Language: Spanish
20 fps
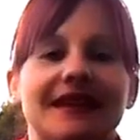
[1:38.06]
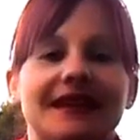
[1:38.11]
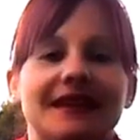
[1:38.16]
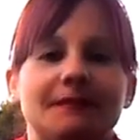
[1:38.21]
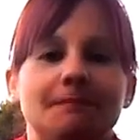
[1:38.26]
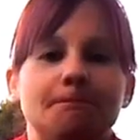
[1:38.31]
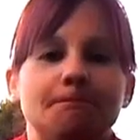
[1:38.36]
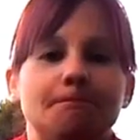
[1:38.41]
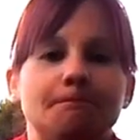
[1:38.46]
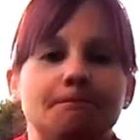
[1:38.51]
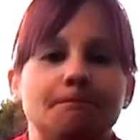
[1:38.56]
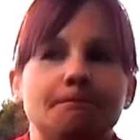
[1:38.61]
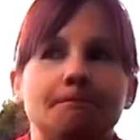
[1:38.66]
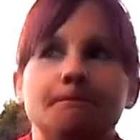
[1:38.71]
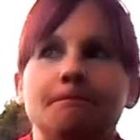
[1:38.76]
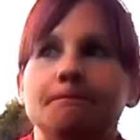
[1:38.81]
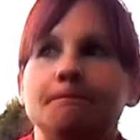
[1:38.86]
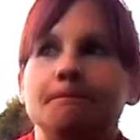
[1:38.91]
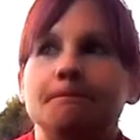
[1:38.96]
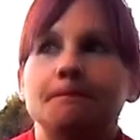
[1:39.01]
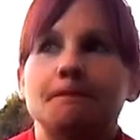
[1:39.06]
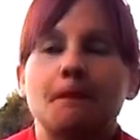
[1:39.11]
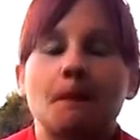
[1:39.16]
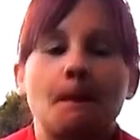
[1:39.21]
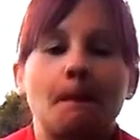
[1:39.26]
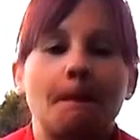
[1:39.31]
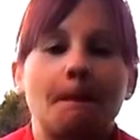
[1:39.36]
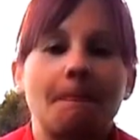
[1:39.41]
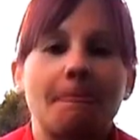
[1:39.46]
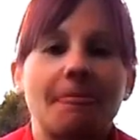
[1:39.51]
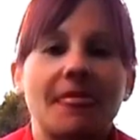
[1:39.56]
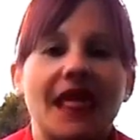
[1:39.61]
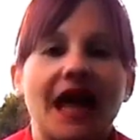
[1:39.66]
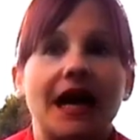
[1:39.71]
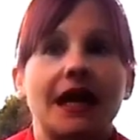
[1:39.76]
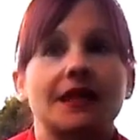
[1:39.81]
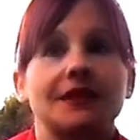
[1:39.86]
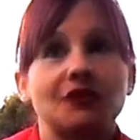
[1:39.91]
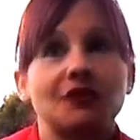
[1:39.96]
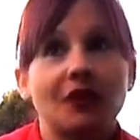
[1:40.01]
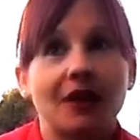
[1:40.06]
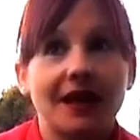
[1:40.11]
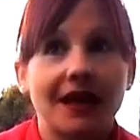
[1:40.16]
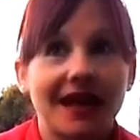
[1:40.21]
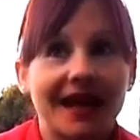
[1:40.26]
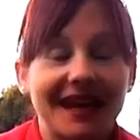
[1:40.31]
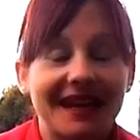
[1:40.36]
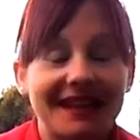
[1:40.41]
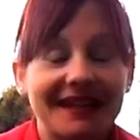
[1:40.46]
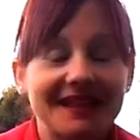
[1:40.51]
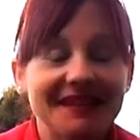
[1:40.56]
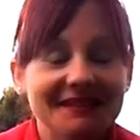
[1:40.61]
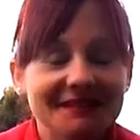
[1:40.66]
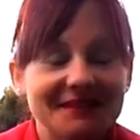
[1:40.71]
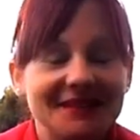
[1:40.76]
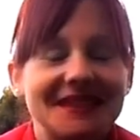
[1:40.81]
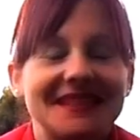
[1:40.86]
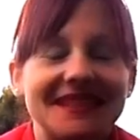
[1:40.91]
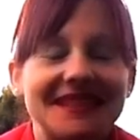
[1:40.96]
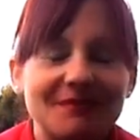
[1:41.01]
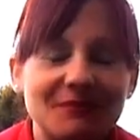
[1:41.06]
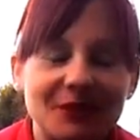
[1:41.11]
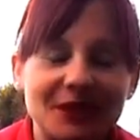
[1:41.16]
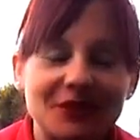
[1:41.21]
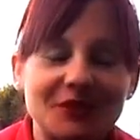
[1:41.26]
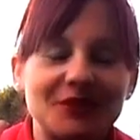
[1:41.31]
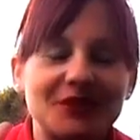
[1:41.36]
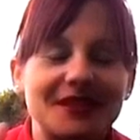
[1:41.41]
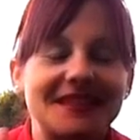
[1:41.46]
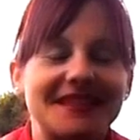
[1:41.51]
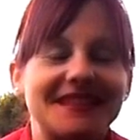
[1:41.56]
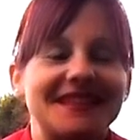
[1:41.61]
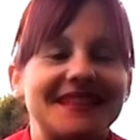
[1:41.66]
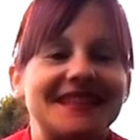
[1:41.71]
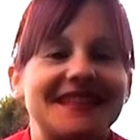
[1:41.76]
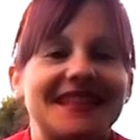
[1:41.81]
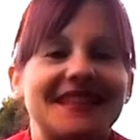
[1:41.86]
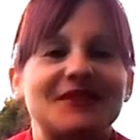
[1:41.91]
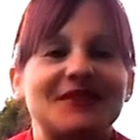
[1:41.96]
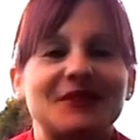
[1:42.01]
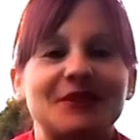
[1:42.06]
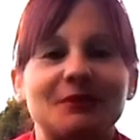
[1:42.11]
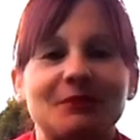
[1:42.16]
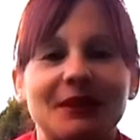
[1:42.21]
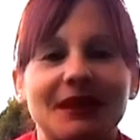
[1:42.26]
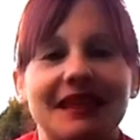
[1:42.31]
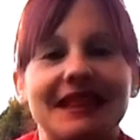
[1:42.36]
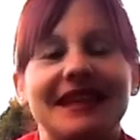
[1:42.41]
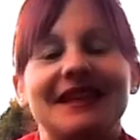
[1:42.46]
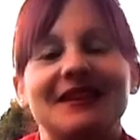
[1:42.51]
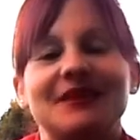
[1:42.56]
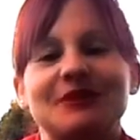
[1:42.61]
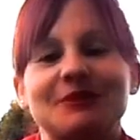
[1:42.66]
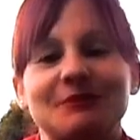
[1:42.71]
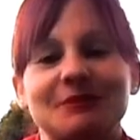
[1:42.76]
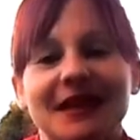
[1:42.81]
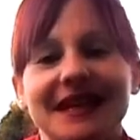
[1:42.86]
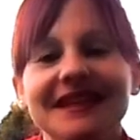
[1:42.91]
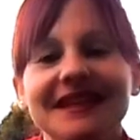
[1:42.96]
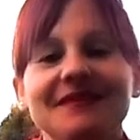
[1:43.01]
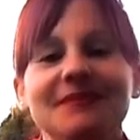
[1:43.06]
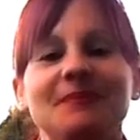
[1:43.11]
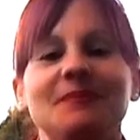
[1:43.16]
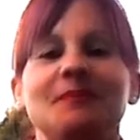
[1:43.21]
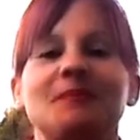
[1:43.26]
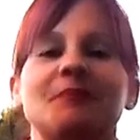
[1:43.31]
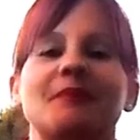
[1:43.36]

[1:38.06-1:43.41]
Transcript: es que estoy en el jardín, por eso se sienten tantos ruicillos, ¿vale?